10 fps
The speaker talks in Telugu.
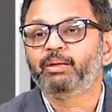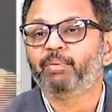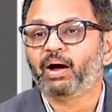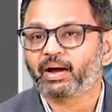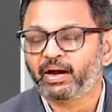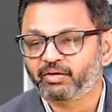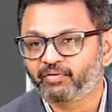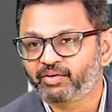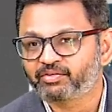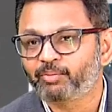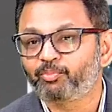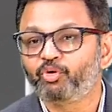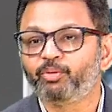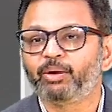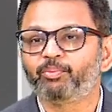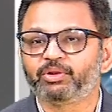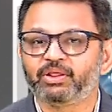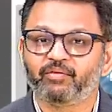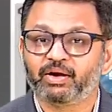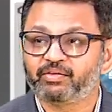బాగా అడ్వాన్స్గా పుండు పడిపోతే
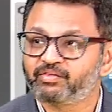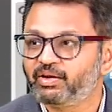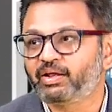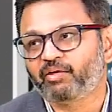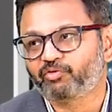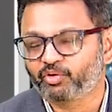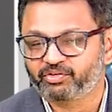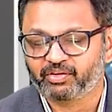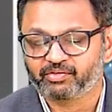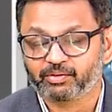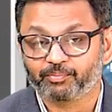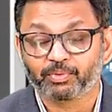వాళ్ళకి స్కిన్ గ్రాఫ్ట్ కూడా చేస్తాం